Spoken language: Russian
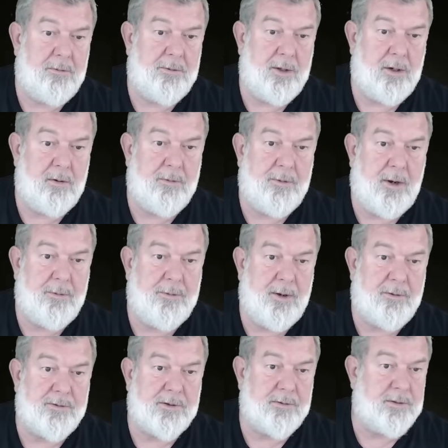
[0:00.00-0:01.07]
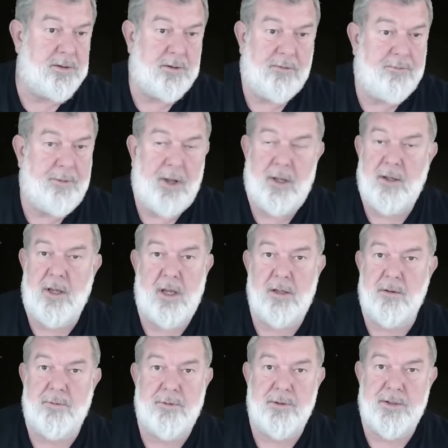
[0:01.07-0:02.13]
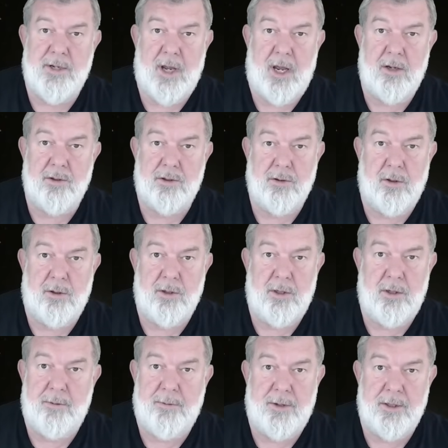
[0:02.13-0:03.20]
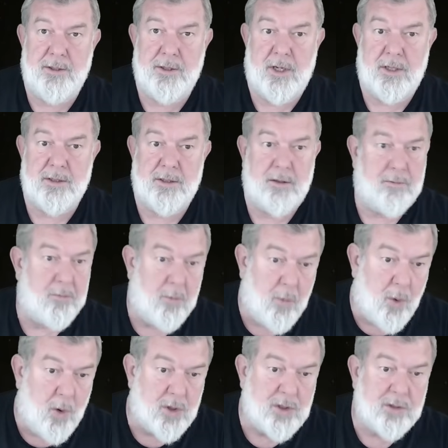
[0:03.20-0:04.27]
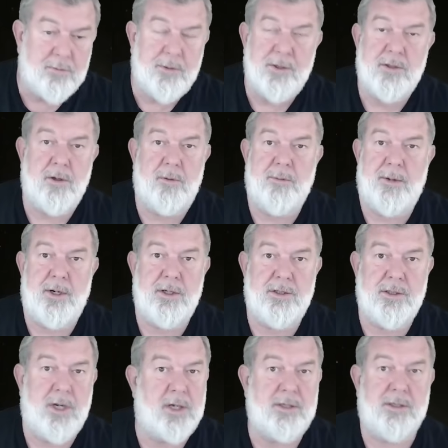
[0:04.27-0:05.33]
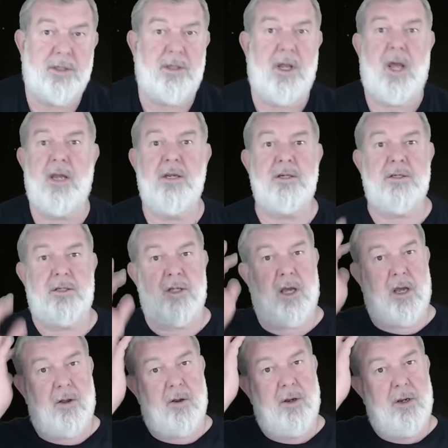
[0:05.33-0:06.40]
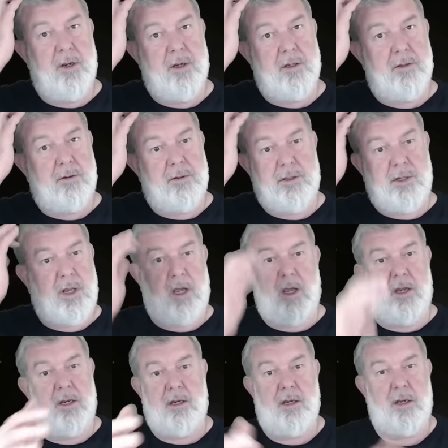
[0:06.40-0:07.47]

первого попавшегося. Вполне я допускаю, что он и не причастен. Может быть, он причастен. Я не знаю. То есть я